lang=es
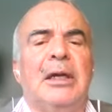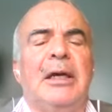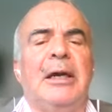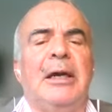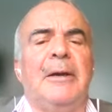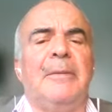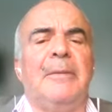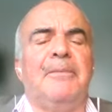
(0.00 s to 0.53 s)

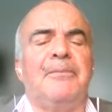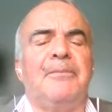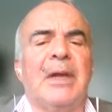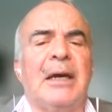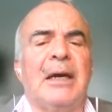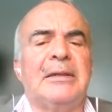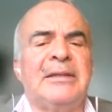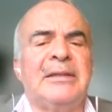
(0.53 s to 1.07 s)
em,
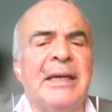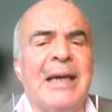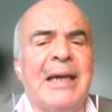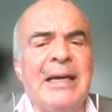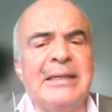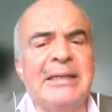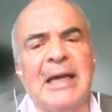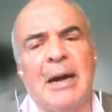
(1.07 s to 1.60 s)
si
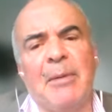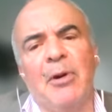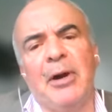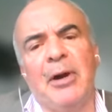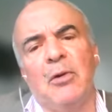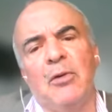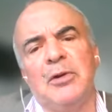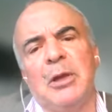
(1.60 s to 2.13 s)

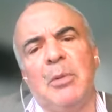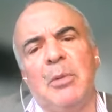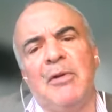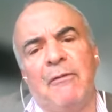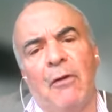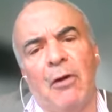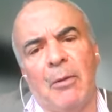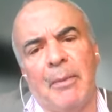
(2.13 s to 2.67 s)
analizamos el último
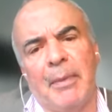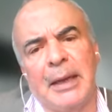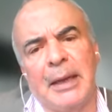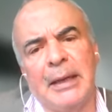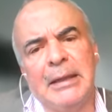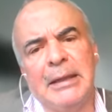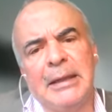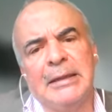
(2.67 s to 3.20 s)

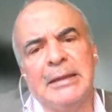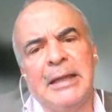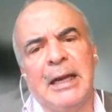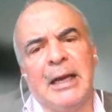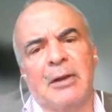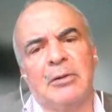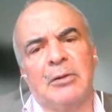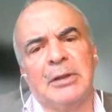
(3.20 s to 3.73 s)
informe de
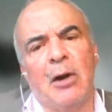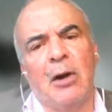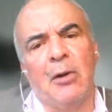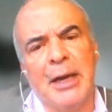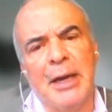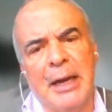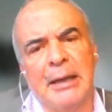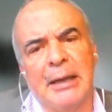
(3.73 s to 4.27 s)
la
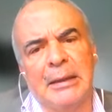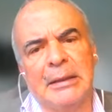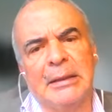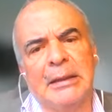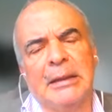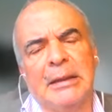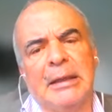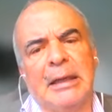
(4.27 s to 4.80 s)
Contraloría,
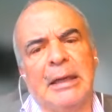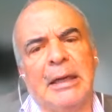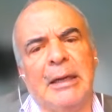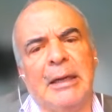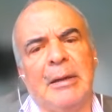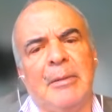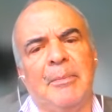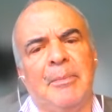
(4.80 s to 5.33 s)

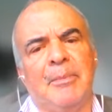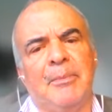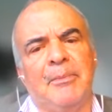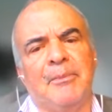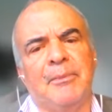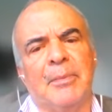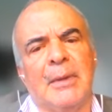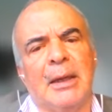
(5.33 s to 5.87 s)
eh,
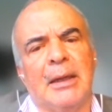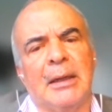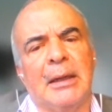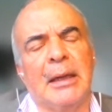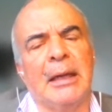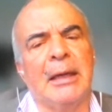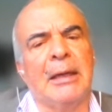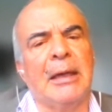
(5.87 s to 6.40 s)

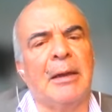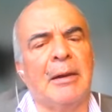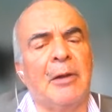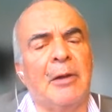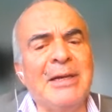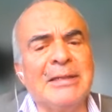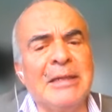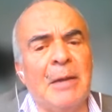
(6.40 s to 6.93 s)
eh, que
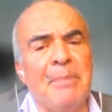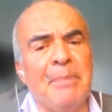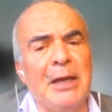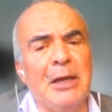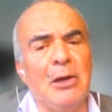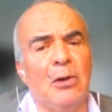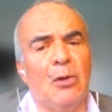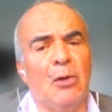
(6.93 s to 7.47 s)
revisa el
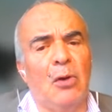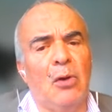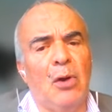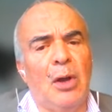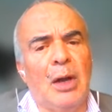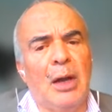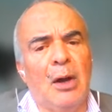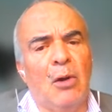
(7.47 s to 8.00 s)

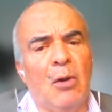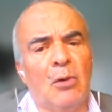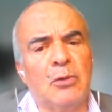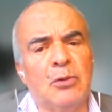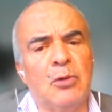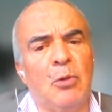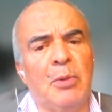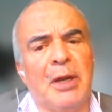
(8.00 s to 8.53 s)
periodo
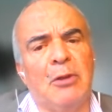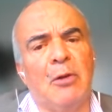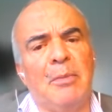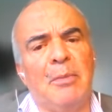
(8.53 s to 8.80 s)
octubre de